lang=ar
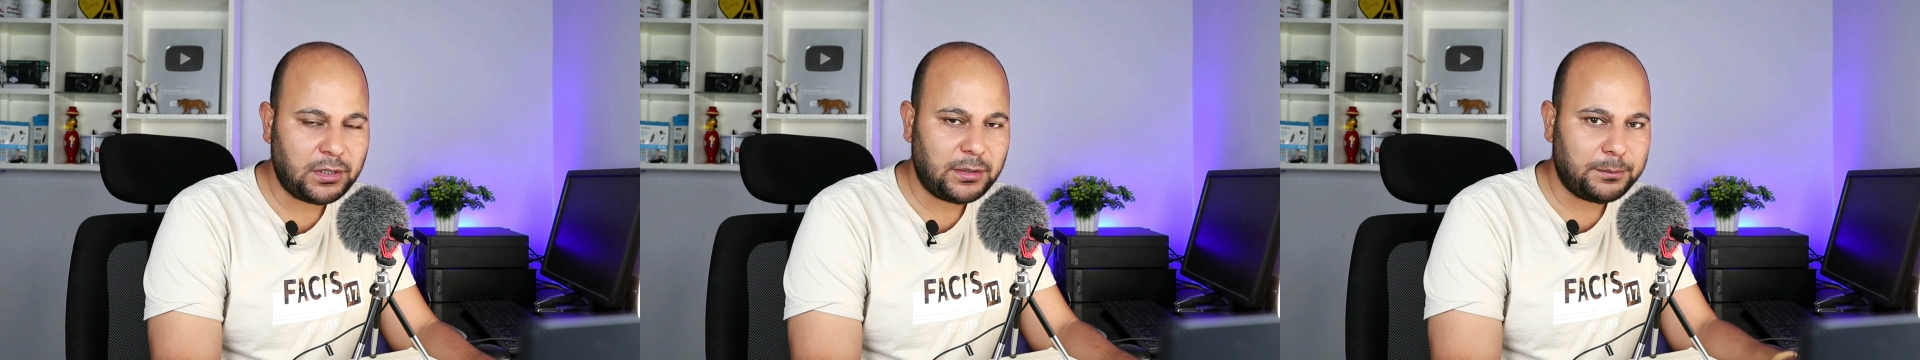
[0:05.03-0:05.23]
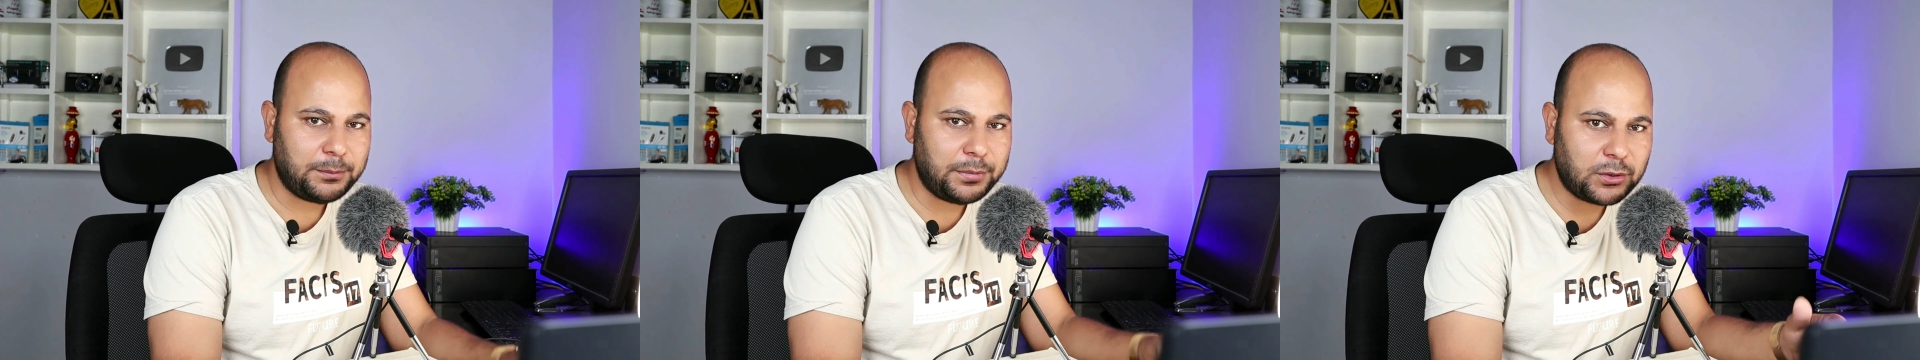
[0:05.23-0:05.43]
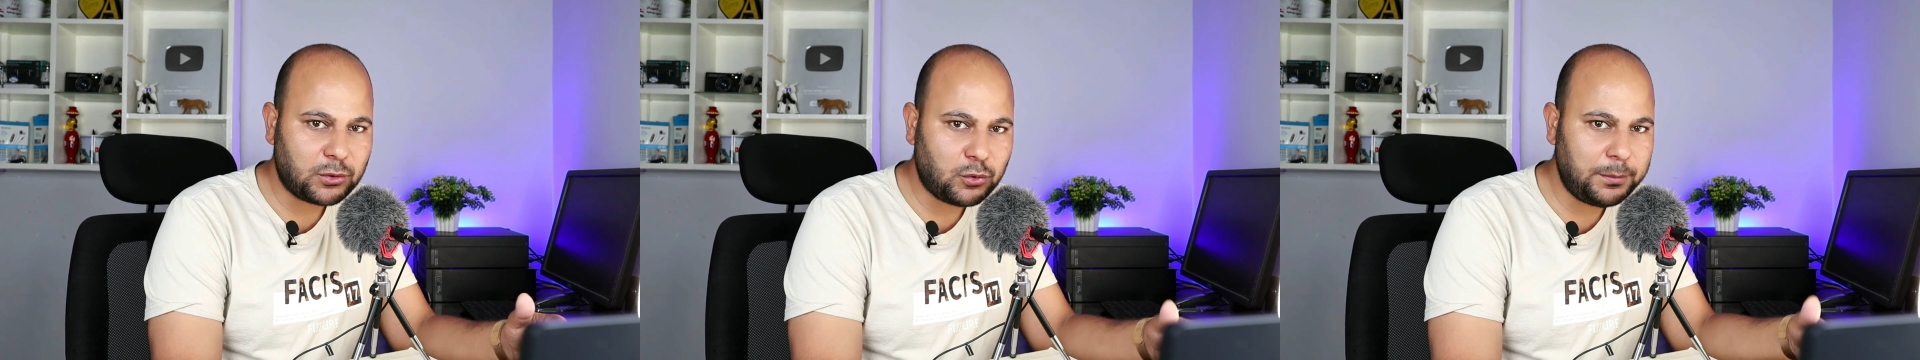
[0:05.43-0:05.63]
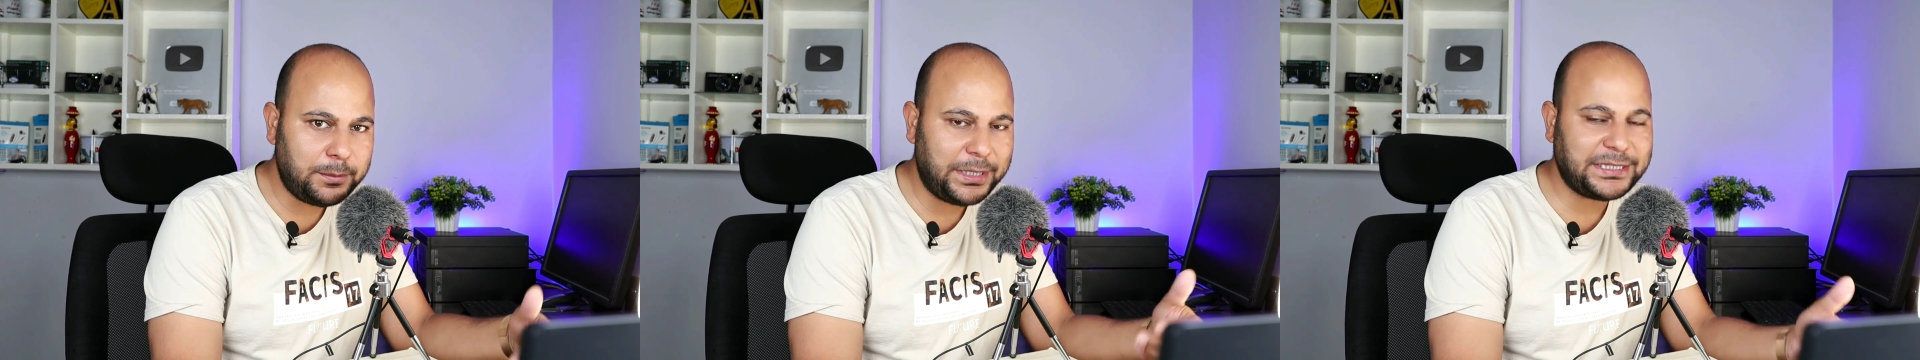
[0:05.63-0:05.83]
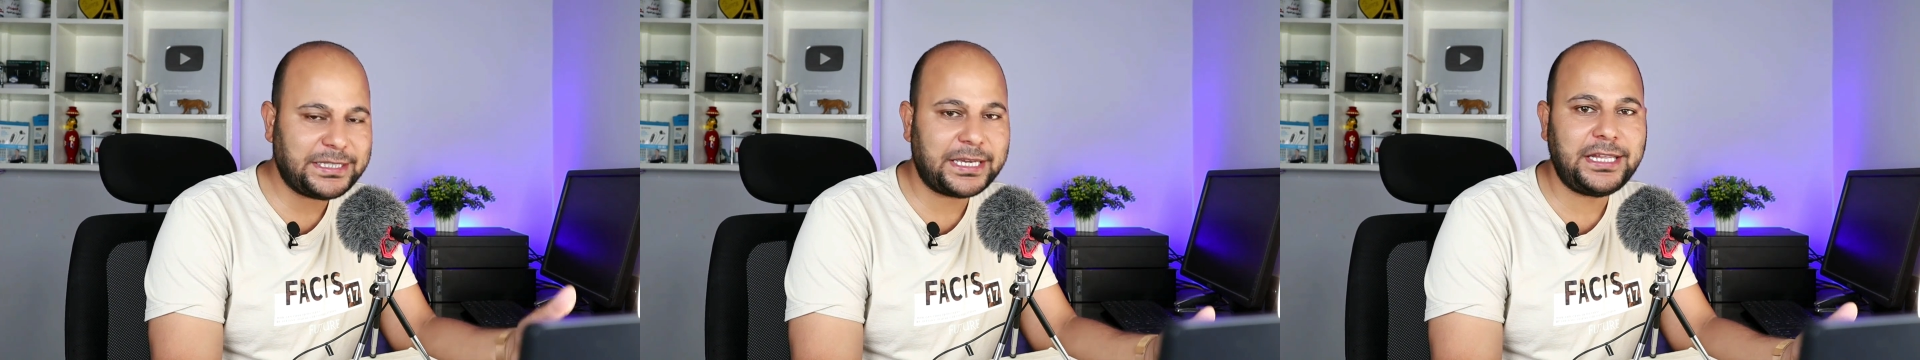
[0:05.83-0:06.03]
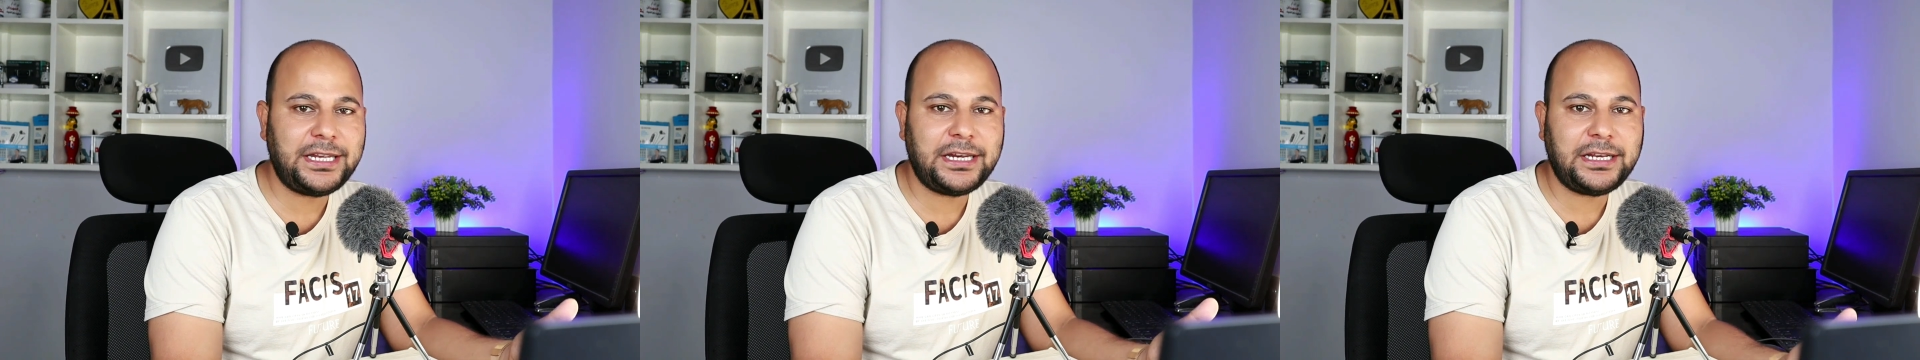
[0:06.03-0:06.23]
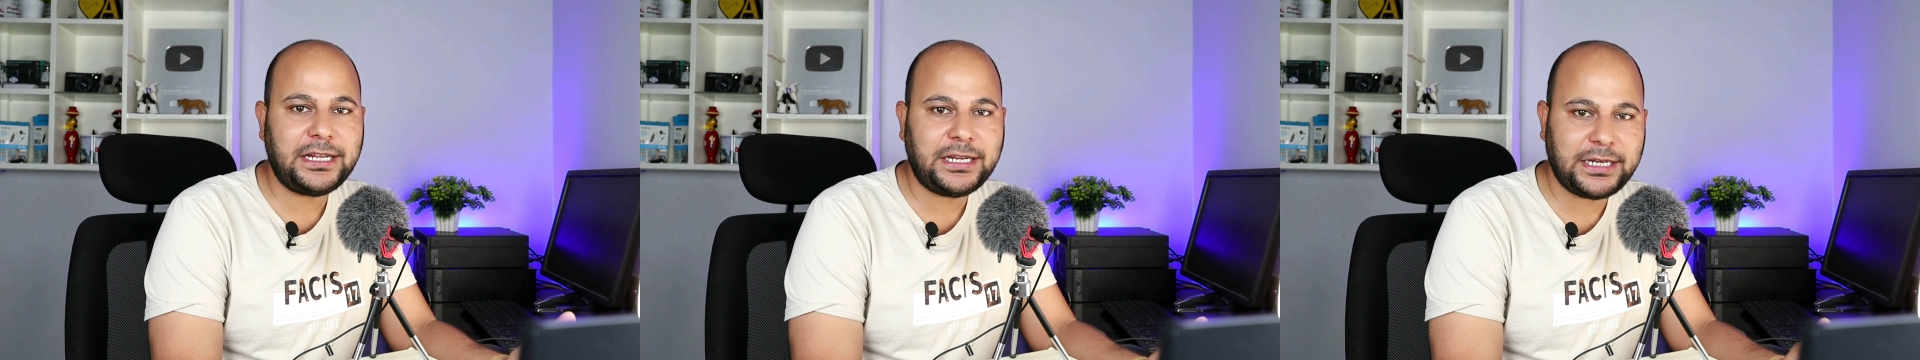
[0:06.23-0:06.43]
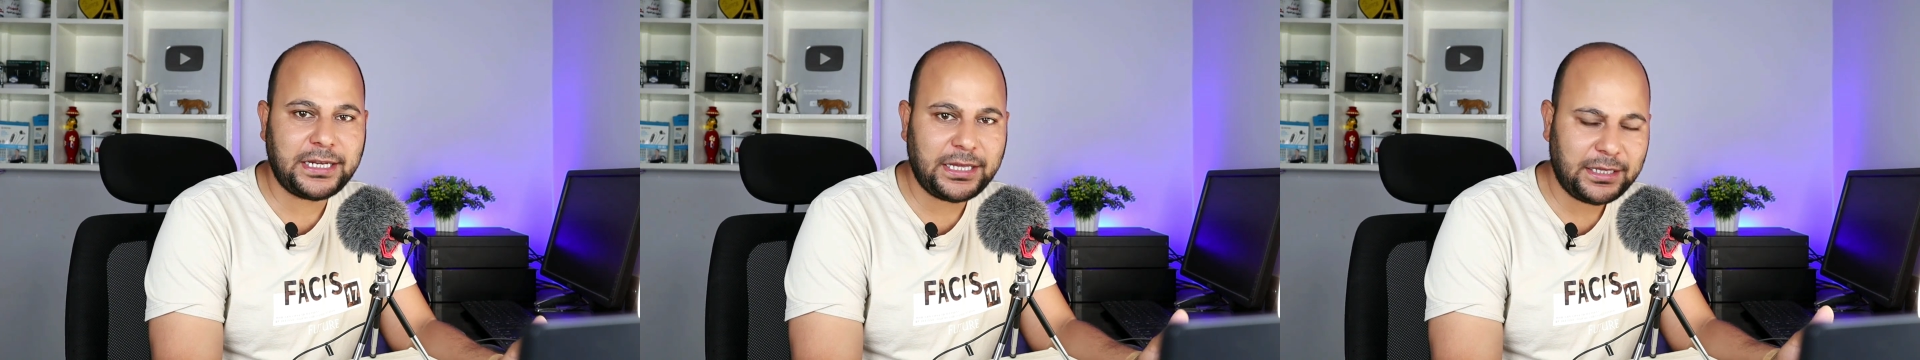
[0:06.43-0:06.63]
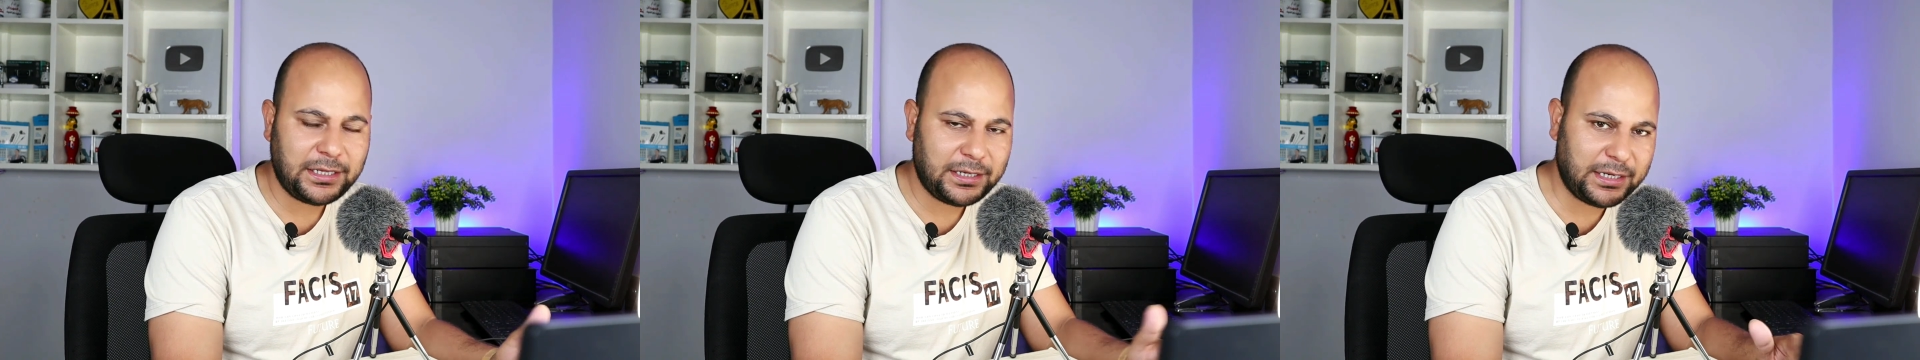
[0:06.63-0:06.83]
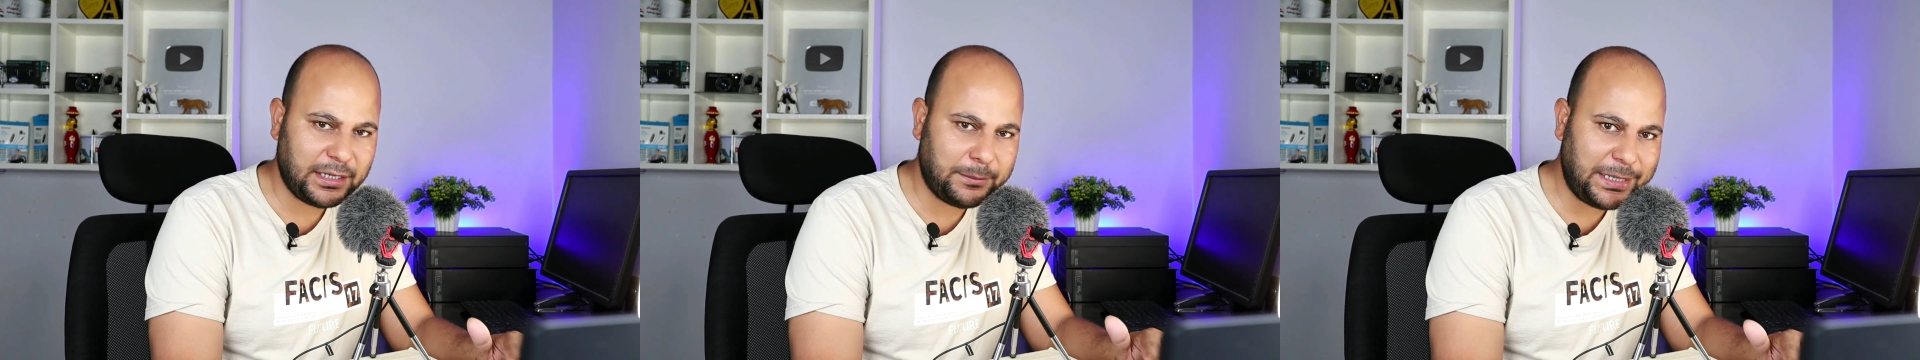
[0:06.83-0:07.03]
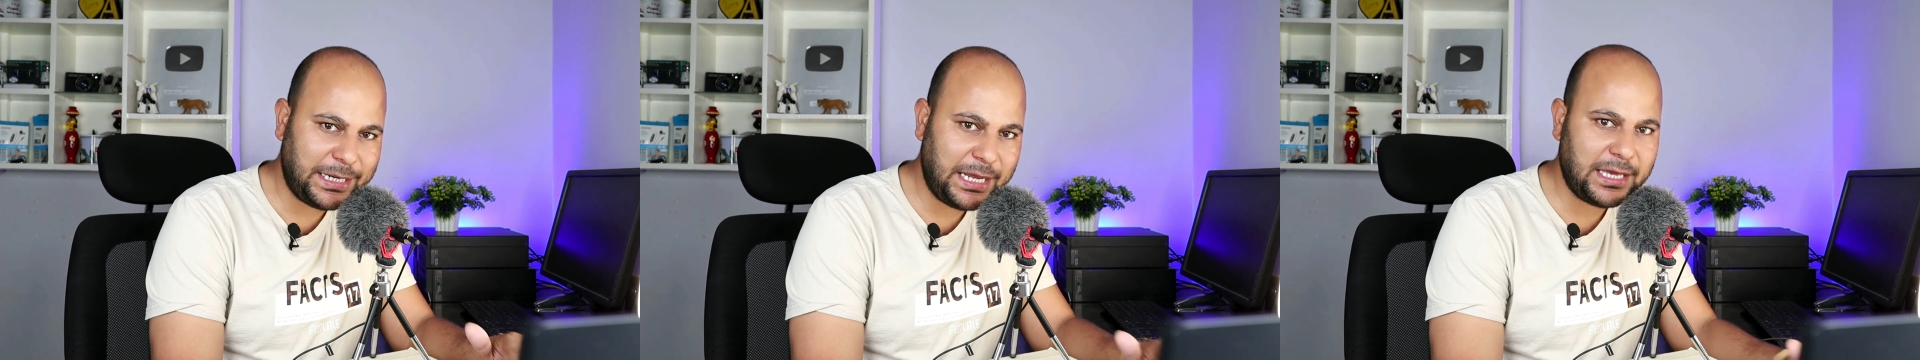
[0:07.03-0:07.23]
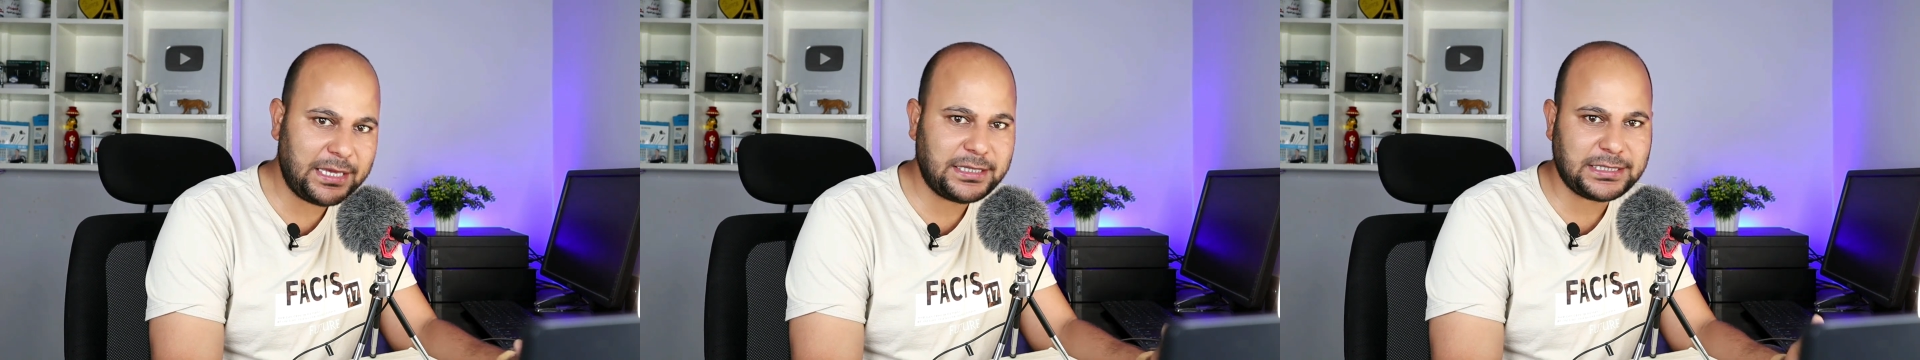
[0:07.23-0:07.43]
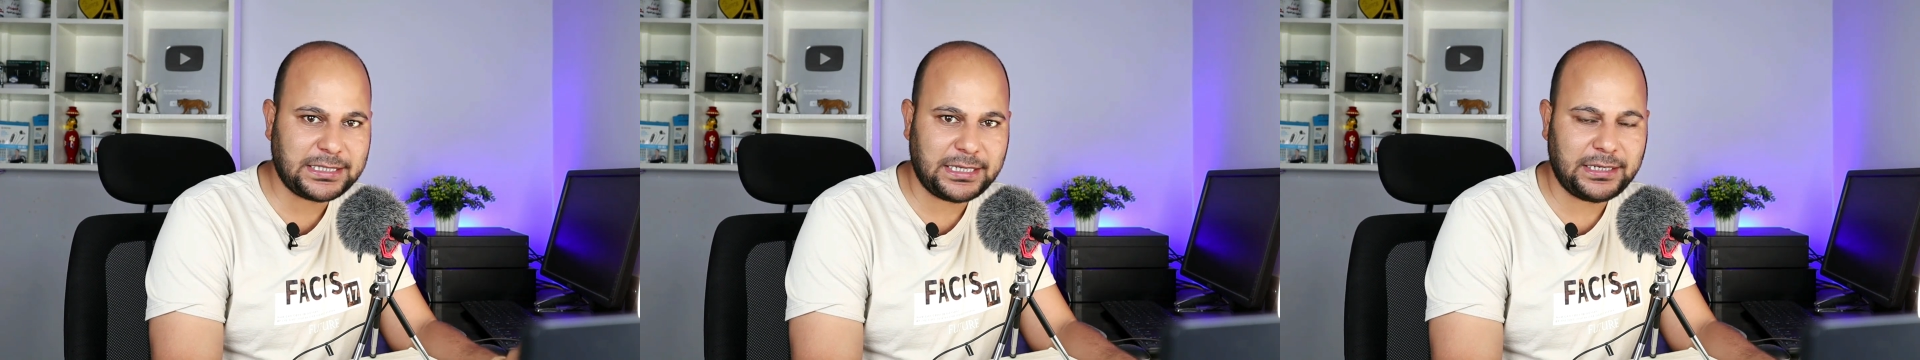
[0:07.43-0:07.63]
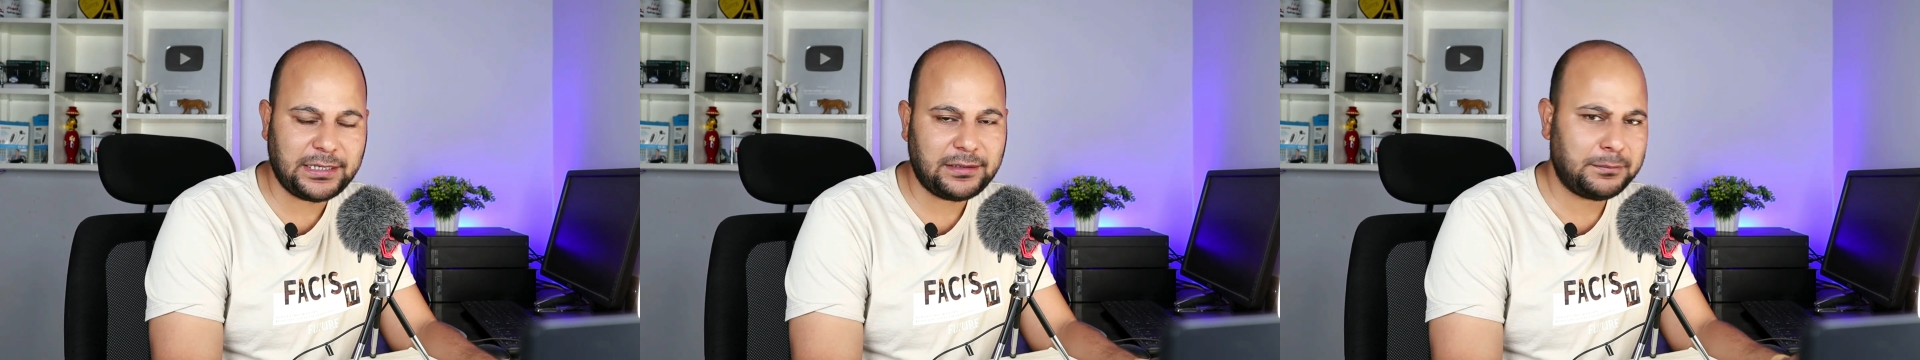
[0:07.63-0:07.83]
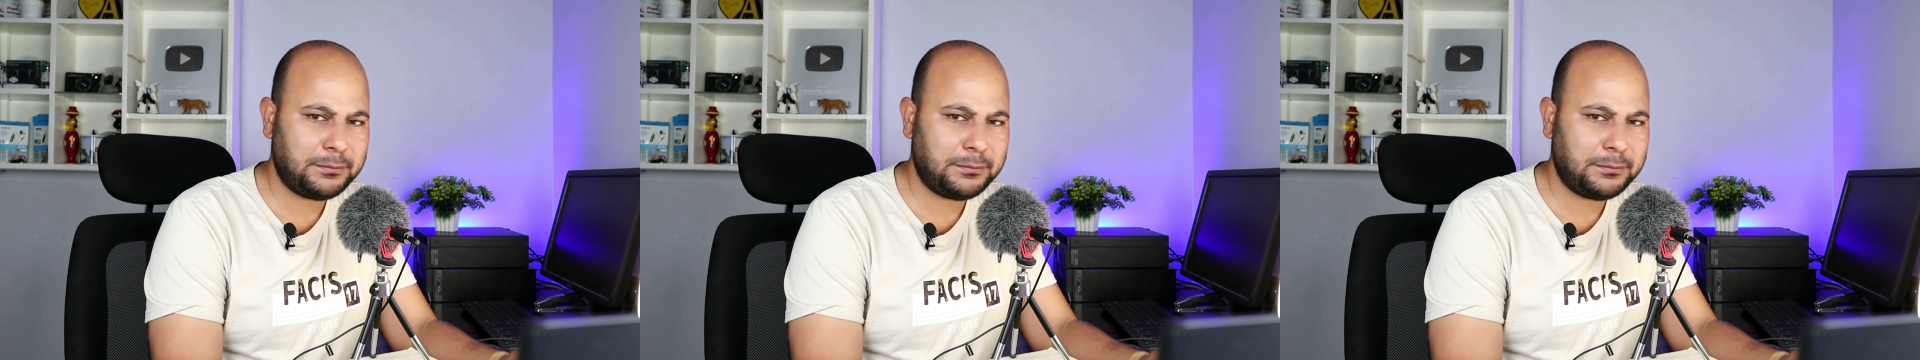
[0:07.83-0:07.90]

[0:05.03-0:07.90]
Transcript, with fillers: بنكون محتاجين ان احنا نعمل لها ازاله